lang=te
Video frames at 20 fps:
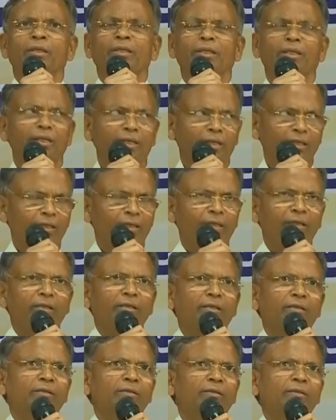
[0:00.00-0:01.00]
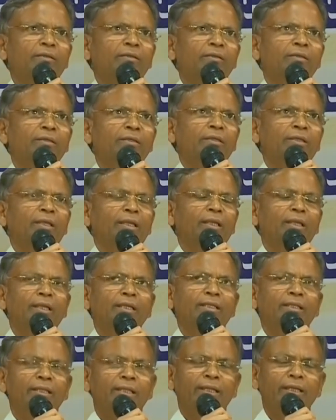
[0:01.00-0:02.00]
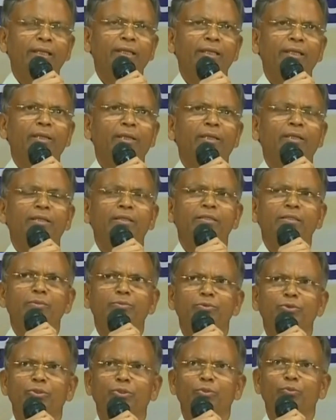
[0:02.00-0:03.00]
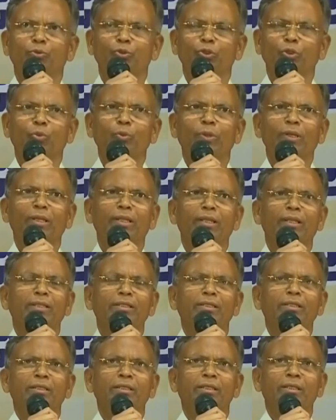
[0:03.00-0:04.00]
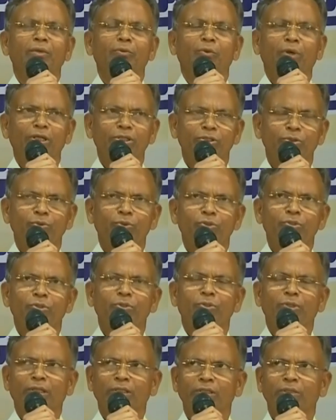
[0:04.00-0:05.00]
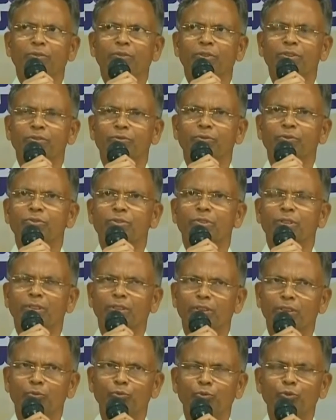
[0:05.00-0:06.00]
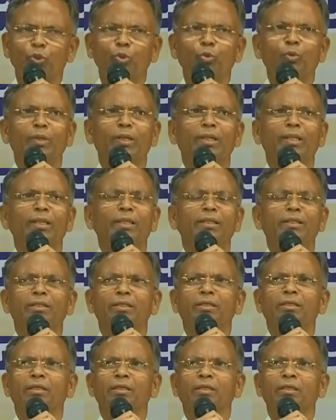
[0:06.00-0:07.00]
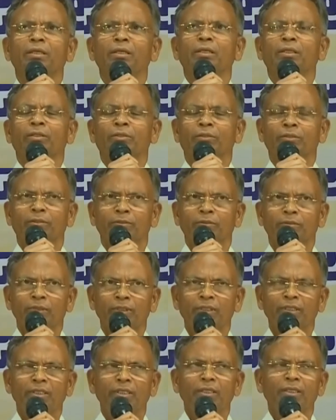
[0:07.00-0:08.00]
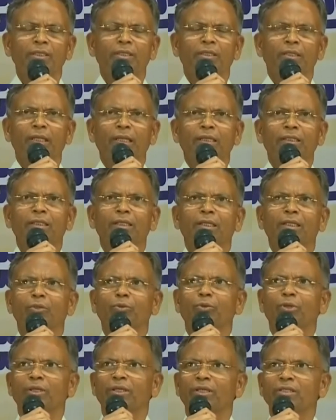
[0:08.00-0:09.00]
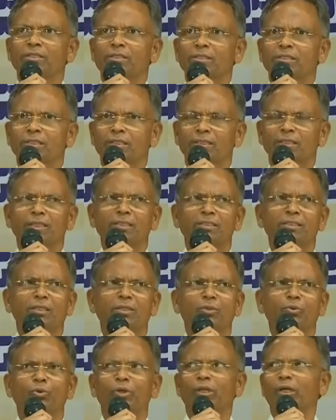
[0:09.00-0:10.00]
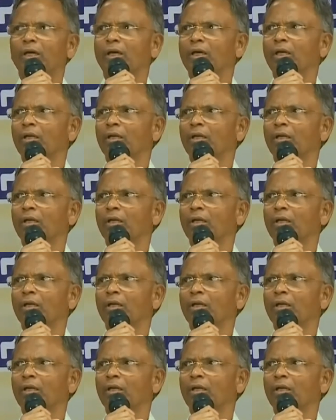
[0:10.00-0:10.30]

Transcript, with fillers: ఇంకా ఇలాంటిది ఇలాగే సంస్కృతి ముందుకు వెళ్ళాలని ఈ వార్షికోత్సవం నాటక వార్షికోత్సవాలు ఇంకా ముందుకు వెళ్ళాలని ఈ నాటకాల ద్వారా ఇచ్చిన సందేశాలు కూడా